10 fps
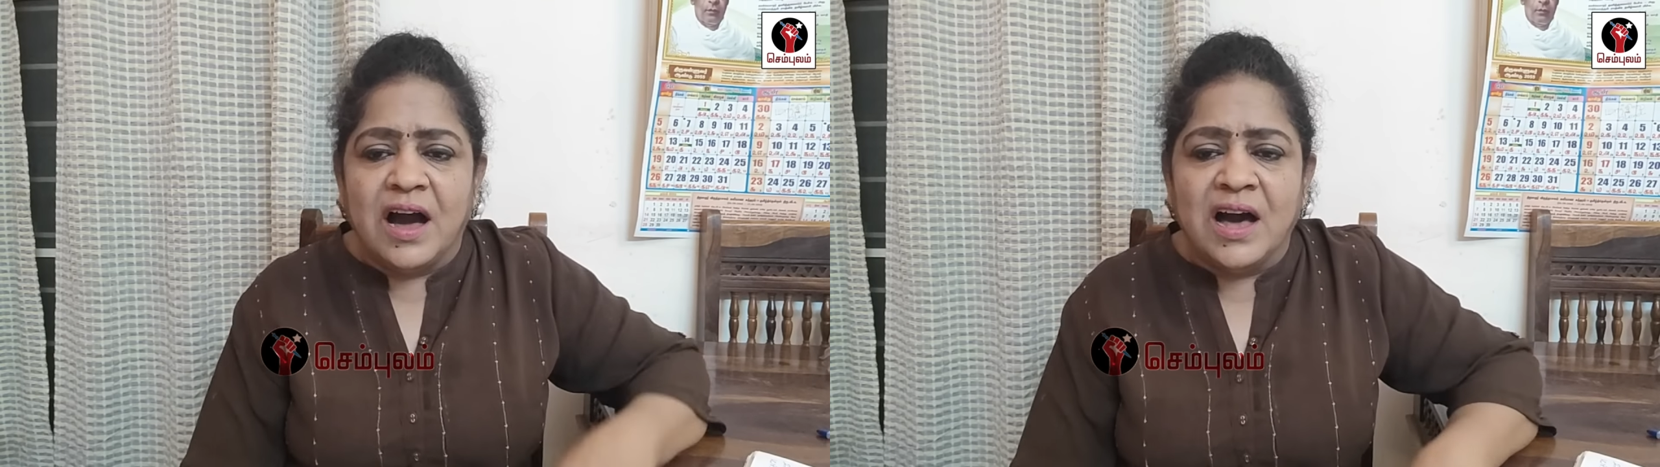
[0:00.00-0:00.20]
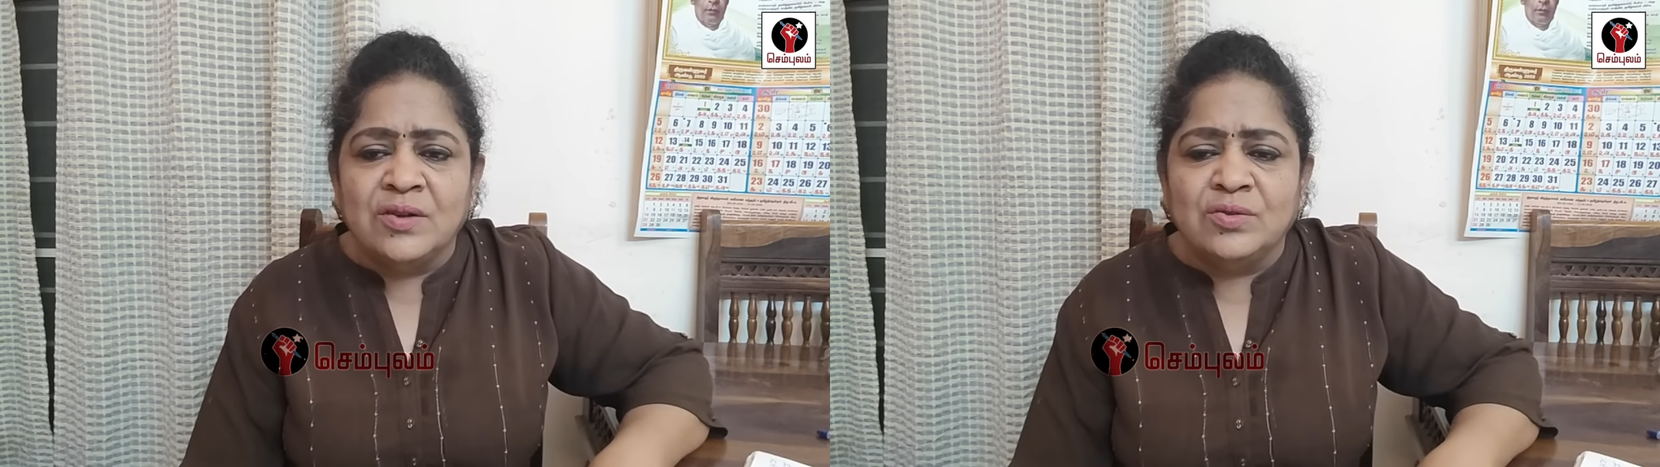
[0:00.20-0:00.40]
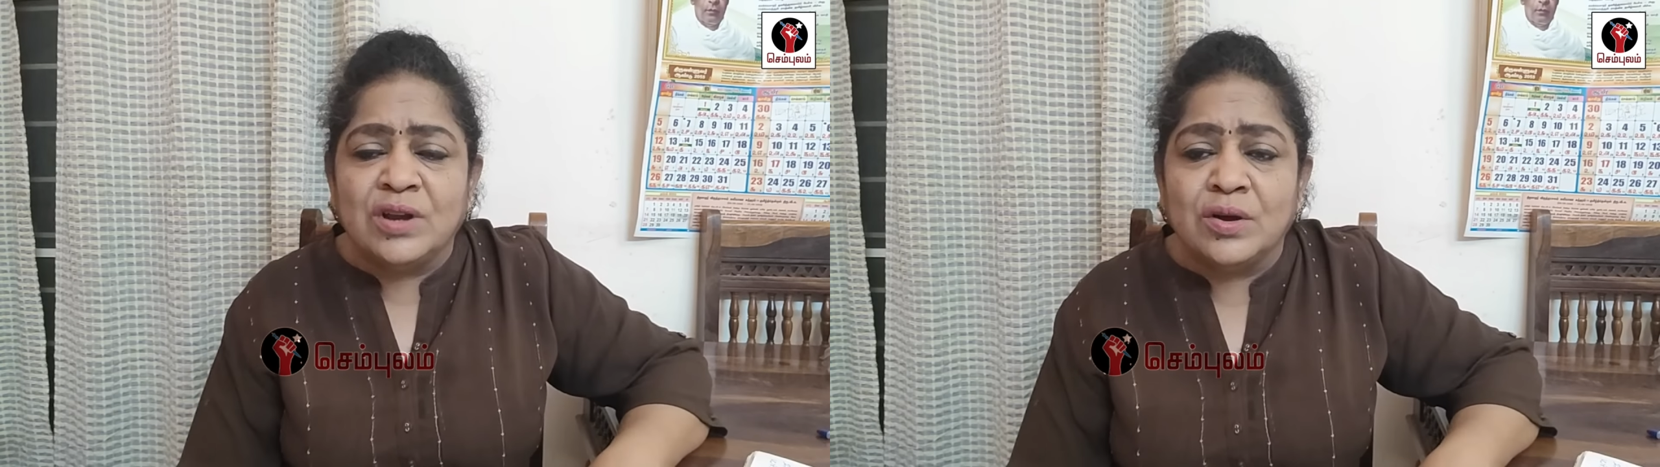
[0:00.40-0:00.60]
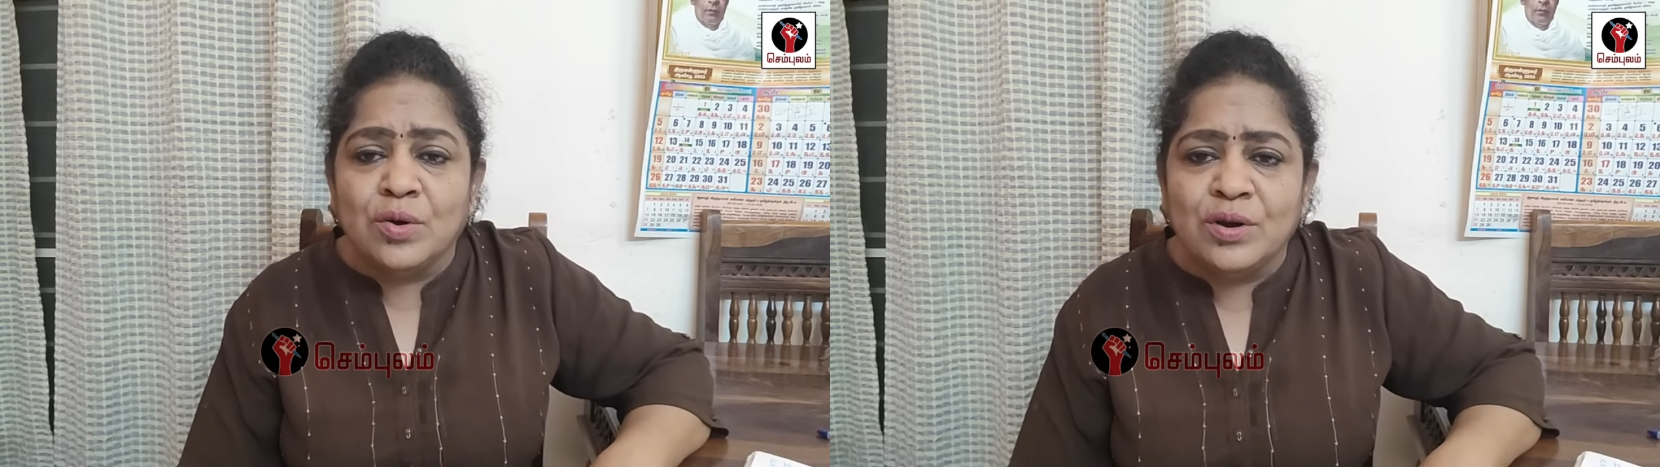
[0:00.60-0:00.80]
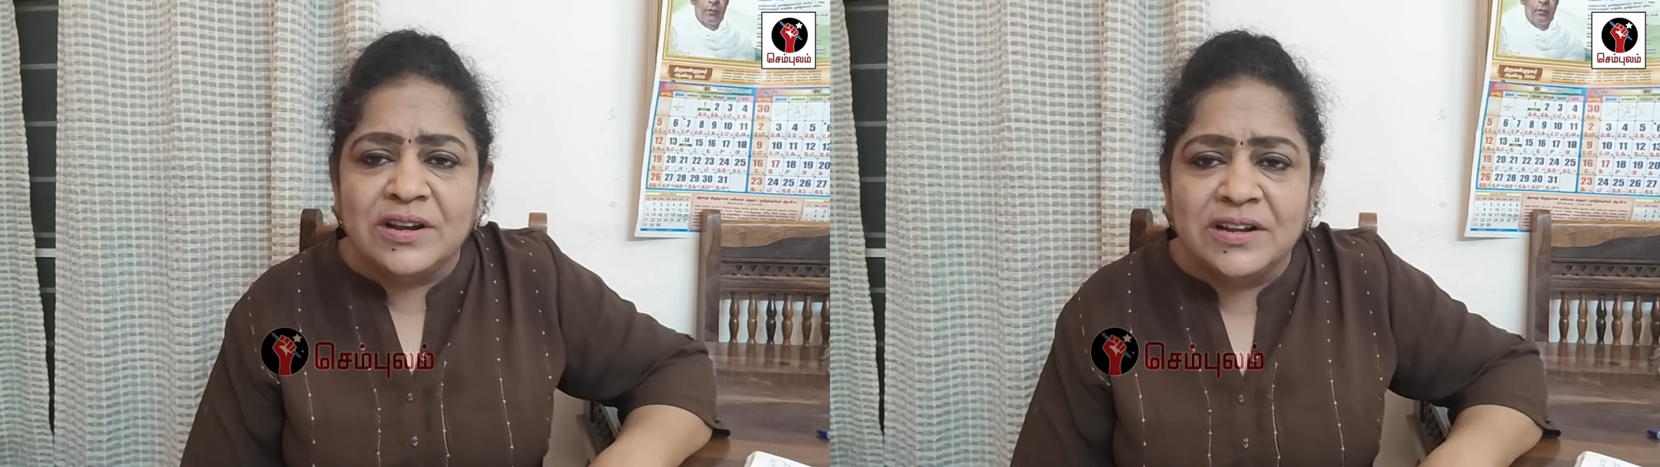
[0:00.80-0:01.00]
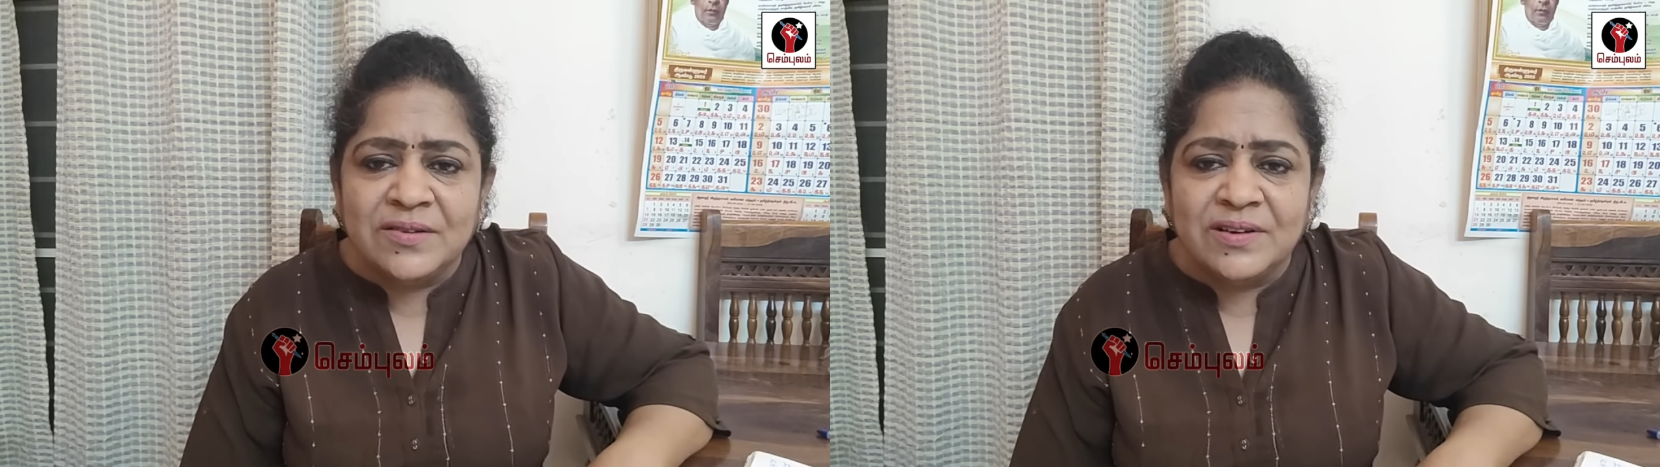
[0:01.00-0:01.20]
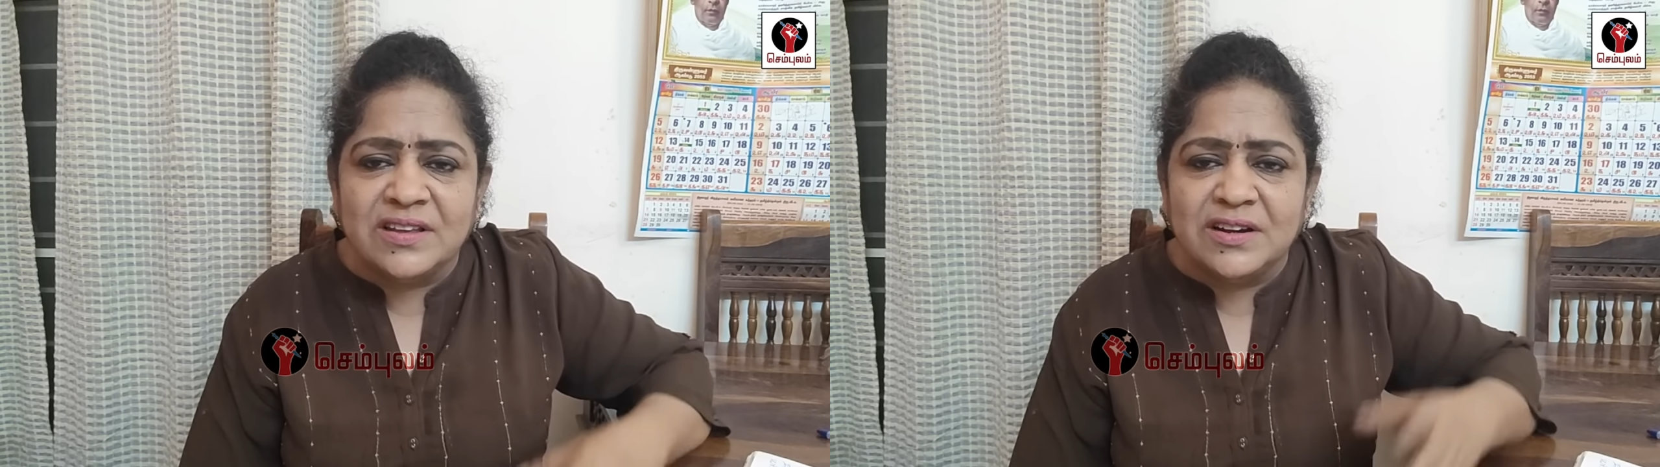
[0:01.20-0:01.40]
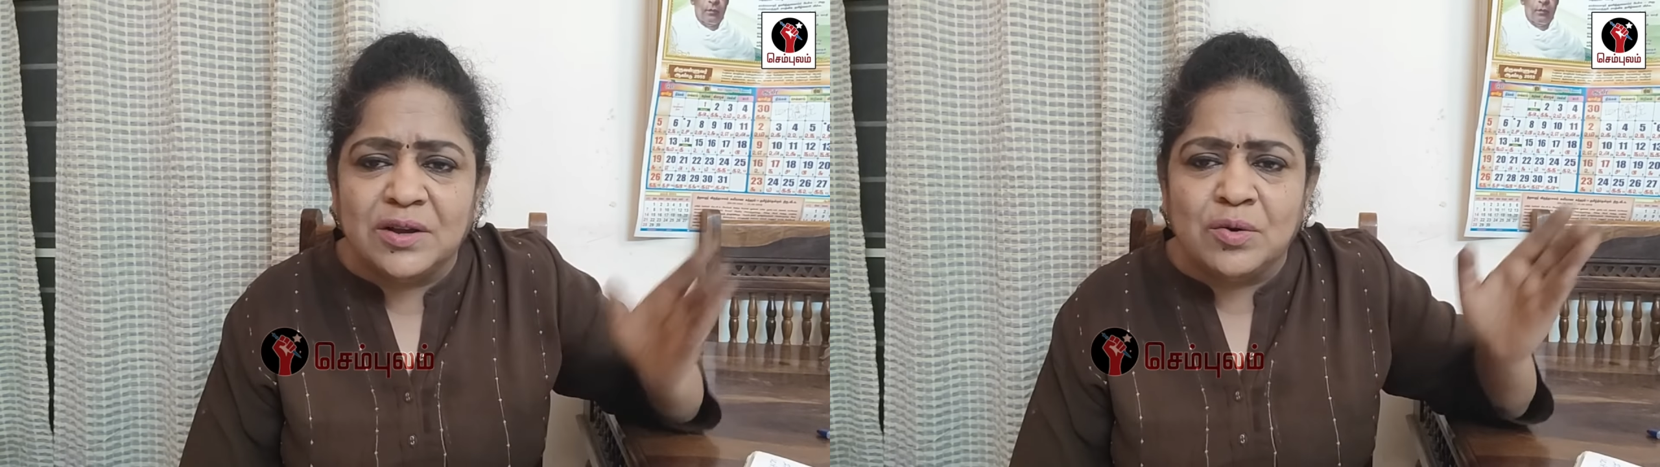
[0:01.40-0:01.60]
ஆருத்ரா கோல்டு நிறுவனத்துக்கிட்ட